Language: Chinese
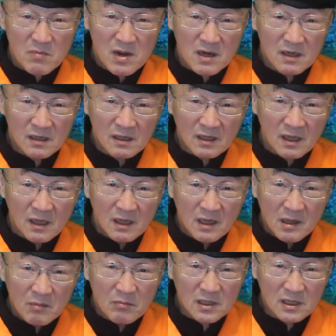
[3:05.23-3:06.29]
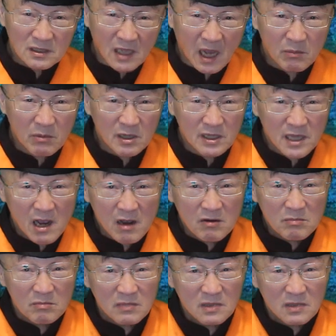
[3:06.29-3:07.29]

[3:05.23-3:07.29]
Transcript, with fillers: 无无打无妖，